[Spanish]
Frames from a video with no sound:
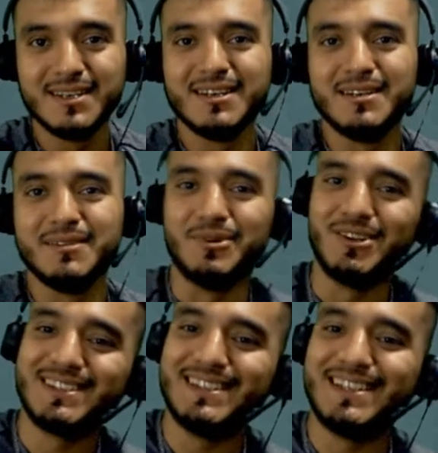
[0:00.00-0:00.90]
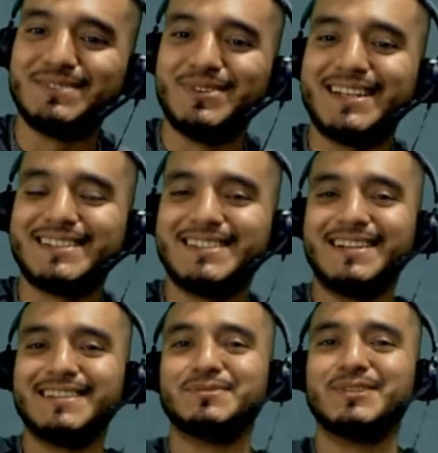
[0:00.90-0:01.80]
Buenos días, buenas
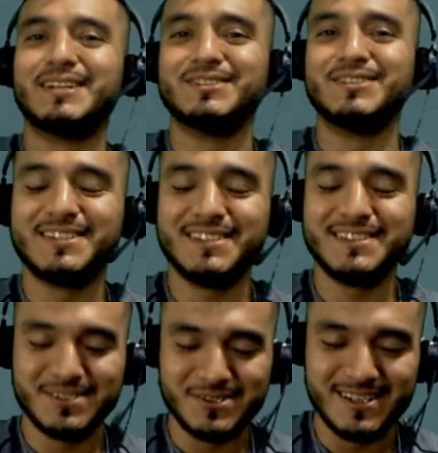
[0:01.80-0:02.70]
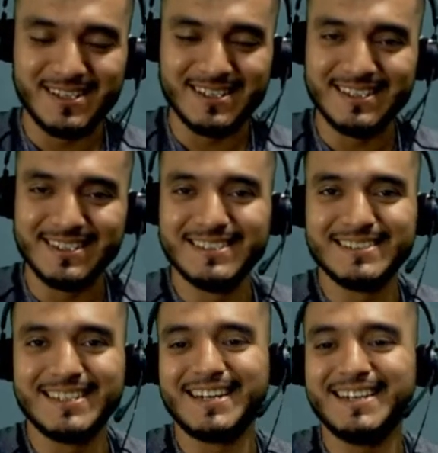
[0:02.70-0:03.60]
tardes, buenas noches. Joel Hernández
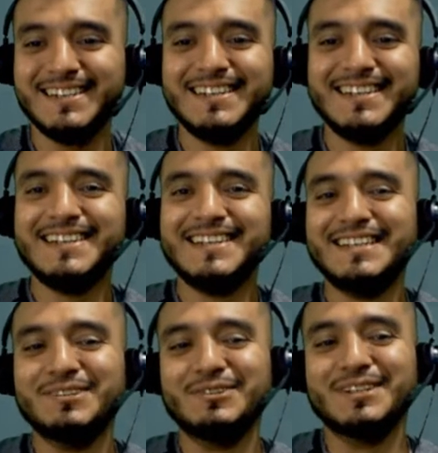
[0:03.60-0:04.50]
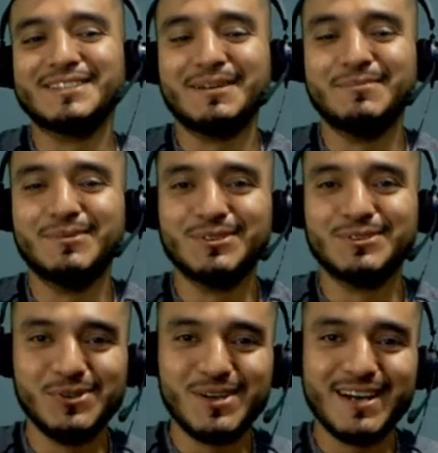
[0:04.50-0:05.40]
acá. Y bueno, estamos
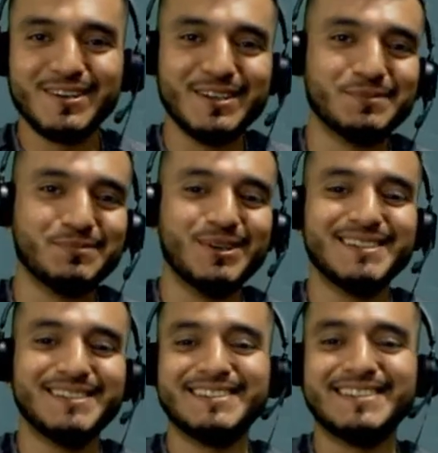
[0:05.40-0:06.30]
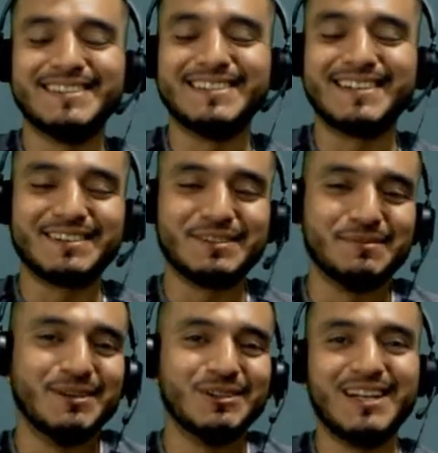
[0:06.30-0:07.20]
un año después eh,
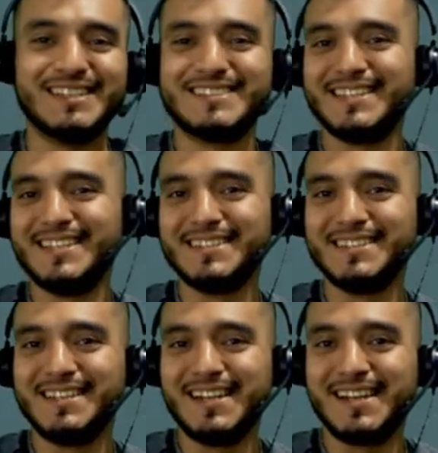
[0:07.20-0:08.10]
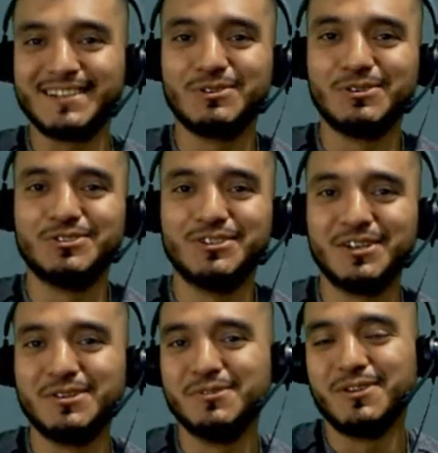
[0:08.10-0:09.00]
retomando la serie de la resolución del
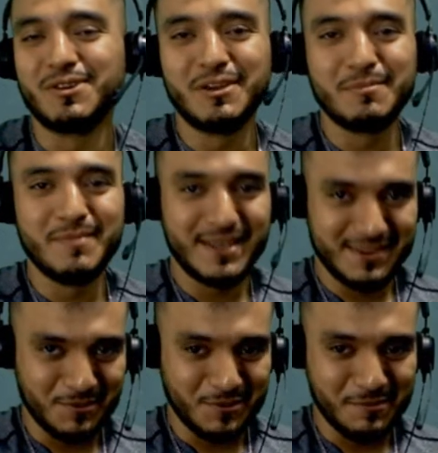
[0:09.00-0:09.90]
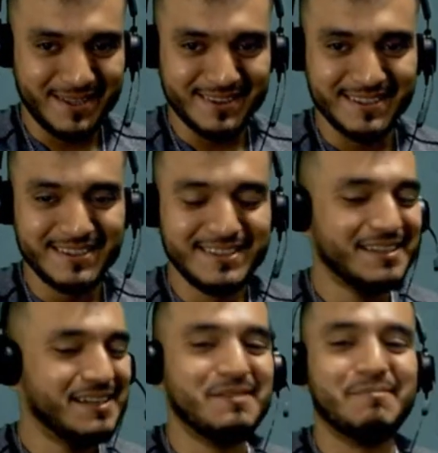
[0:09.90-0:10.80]
cubo de Rubik 20x20.
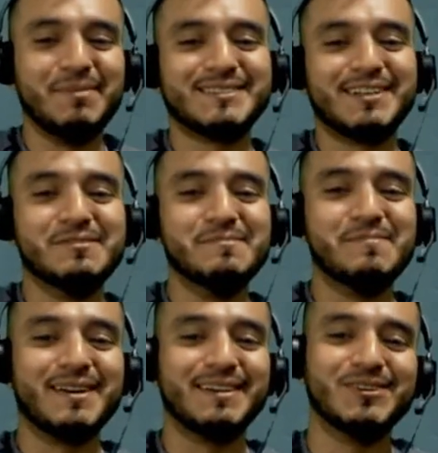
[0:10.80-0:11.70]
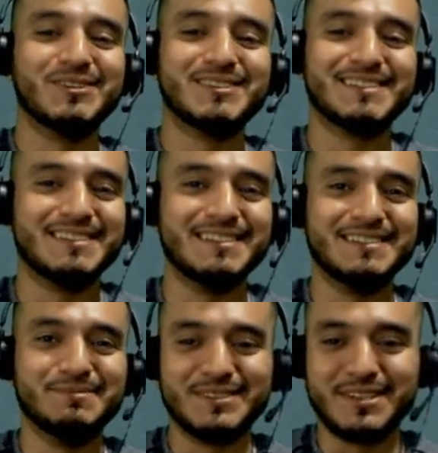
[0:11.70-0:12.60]
Pasaron un par de cosas y
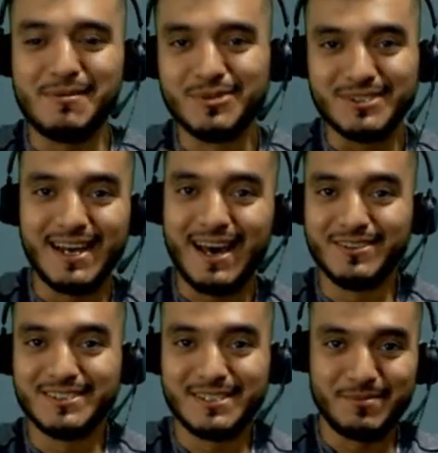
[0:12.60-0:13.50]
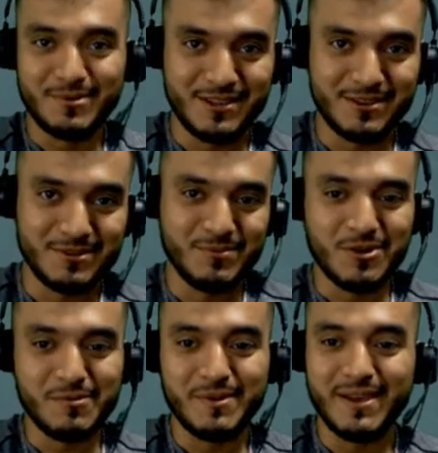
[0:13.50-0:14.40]
pues habíamos dejado este proyecto un poco
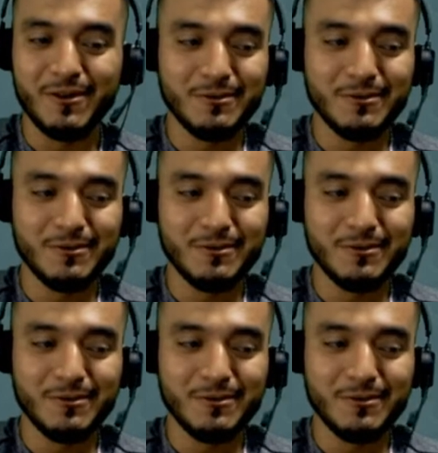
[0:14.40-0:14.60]
olvidado.